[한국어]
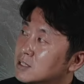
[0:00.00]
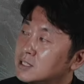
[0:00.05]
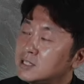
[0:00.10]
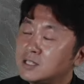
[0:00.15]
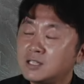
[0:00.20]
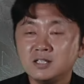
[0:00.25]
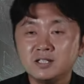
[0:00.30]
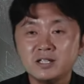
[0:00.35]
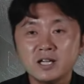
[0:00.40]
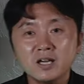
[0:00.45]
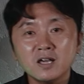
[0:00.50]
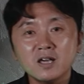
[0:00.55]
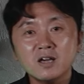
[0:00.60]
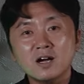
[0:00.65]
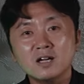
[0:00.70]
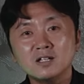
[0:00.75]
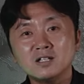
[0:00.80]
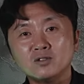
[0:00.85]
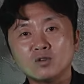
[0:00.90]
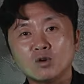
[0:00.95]
이
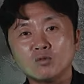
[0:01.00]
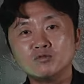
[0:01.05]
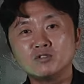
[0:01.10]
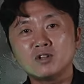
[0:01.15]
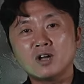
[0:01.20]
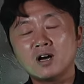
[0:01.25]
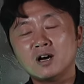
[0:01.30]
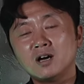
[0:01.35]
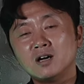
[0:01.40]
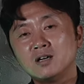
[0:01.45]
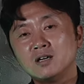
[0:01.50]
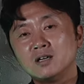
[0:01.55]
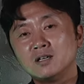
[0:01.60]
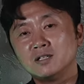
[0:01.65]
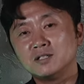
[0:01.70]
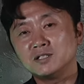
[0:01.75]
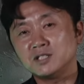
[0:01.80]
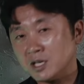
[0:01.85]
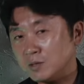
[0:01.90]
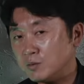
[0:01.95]
세계관이 너무나
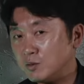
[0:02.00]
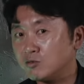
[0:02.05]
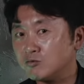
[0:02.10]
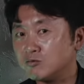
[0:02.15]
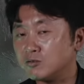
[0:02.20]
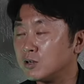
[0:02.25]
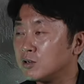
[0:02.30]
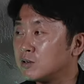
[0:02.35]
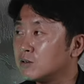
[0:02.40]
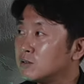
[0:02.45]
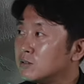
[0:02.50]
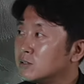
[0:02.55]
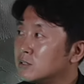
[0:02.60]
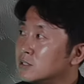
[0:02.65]
재밌고요.